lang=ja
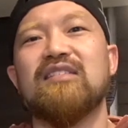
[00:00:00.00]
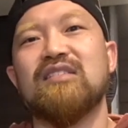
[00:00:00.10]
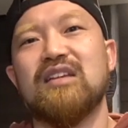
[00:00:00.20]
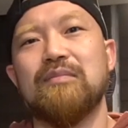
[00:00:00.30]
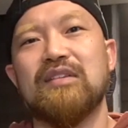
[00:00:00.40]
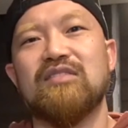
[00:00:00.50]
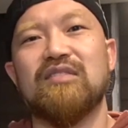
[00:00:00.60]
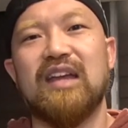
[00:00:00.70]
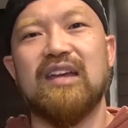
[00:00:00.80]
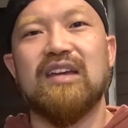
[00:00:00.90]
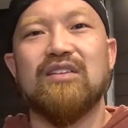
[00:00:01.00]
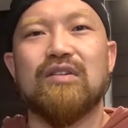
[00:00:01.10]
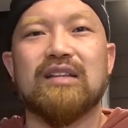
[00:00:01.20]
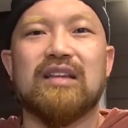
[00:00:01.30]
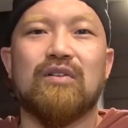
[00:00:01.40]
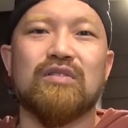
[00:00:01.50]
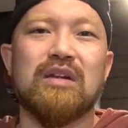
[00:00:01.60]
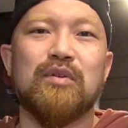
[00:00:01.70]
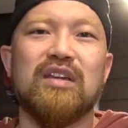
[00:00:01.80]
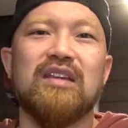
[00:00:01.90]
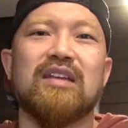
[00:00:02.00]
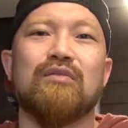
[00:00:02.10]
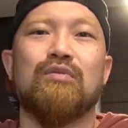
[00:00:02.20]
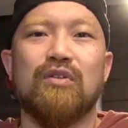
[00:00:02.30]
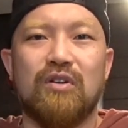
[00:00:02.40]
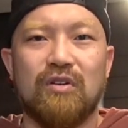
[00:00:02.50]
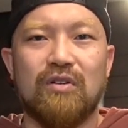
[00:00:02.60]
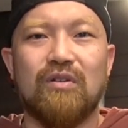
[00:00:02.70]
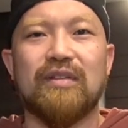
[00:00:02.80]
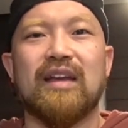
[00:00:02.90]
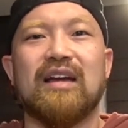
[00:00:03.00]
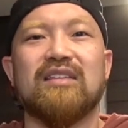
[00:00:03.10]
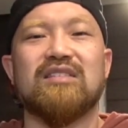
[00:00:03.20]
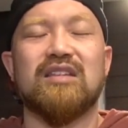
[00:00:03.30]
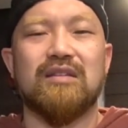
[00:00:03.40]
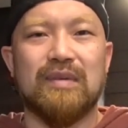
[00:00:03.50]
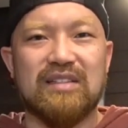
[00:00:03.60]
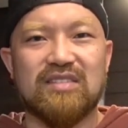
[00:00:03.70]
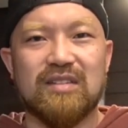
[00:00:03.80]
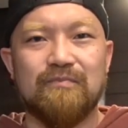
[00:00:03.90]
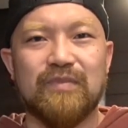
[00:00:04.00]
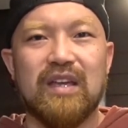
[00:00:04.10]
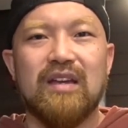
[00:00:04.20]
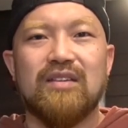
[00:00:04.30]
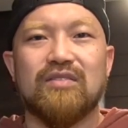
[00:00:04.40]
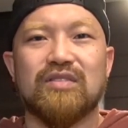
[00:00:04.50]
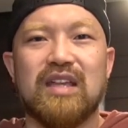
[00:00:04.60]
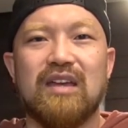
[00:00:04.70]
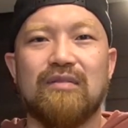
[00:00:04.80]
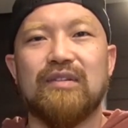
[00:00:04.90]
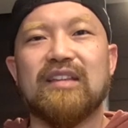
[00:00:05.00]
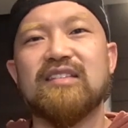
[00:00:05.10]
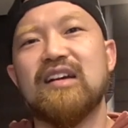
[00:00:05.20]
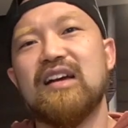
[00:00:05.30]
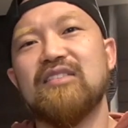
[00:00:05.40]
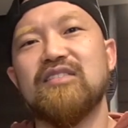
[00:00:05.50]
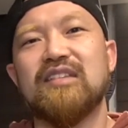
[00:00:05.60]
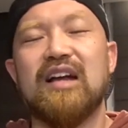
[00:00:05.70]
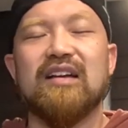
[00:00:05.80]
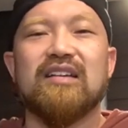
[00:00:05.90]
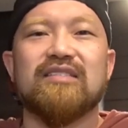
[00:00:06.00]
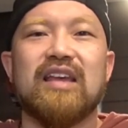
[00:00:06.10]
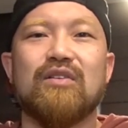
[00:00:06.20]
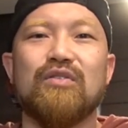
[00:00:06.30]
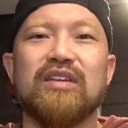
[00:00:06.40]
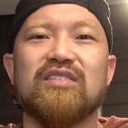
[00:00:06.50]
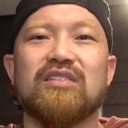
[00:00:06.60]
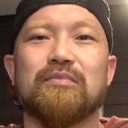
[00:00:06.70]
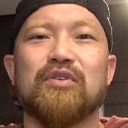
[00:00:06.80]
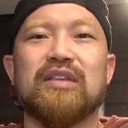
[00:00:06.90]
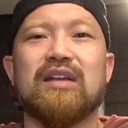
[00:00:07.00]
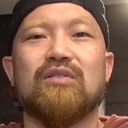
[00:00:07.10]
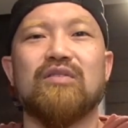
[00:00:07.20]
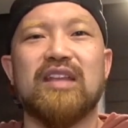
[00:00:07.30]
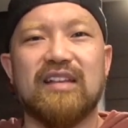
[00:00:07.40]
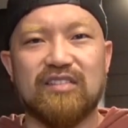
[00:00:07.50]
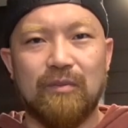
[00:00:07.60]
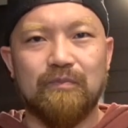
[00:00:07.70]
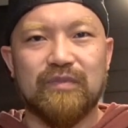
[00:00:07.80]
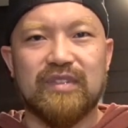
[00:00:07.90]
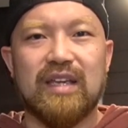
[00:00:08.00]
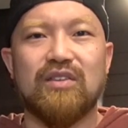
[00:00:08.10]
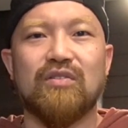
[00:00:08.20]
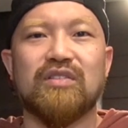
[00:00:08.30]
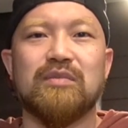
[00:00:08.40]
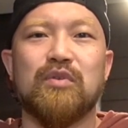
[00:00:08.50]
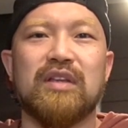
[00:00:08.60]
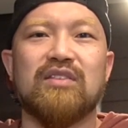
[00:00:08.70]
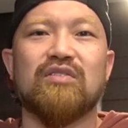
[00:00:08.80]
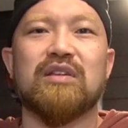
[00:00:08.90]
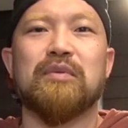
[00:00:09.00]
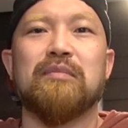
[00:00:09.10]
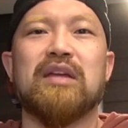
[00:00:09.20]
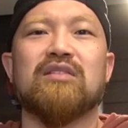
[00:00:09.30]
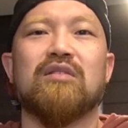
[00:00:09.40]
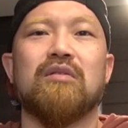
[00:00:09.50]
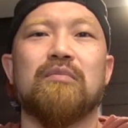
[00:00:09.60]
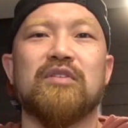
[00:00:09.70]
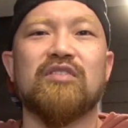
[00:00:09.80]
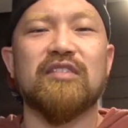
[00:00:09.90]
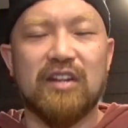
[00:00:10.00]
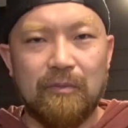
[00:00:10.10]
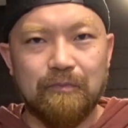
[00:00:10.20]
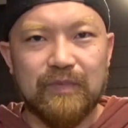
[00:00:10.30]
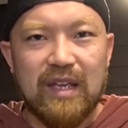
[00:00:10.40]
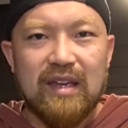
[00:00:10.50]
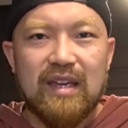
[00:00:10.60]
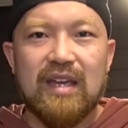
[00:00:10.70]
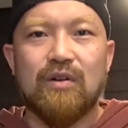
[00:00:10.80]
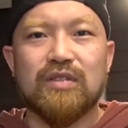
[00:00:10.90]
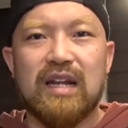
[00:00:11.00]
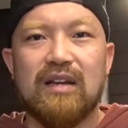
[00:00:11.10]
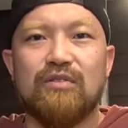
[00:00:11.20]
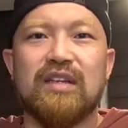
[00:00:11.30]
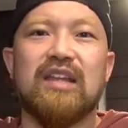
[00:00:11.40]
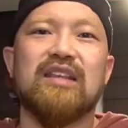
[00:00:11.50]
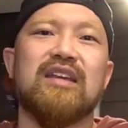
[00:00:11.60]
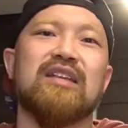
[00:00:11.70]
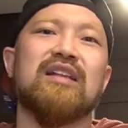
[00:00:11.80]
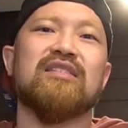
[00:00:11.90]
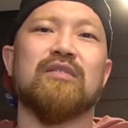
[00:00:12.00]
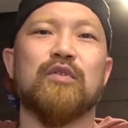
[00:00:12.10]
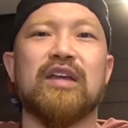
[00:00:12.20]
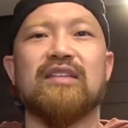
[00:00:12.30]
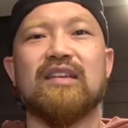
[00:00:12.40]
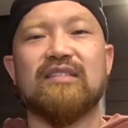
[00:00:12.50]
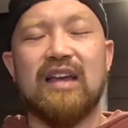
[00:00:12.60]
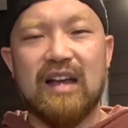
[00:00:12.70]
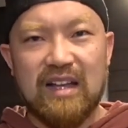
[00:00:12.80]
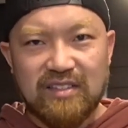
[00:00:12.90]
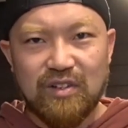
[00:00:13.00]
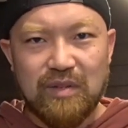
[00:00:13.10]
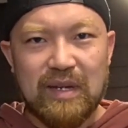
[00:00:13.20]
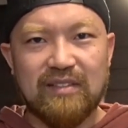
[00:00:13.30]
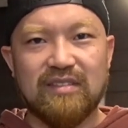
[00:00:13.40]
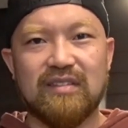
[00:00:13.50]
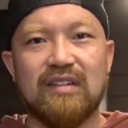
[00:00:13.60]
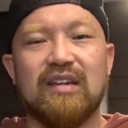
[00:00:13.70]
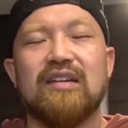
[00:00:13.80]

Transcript: 索できますので、よかったらこちらもいいねとフォローお願いします。そして、私が開発した最高品質のプロテインゴールデンラスト、最強の脂肪燃焼サプリメント、美術ゼロ。えー、こちら売り切れていたんですけども、現在再販しております。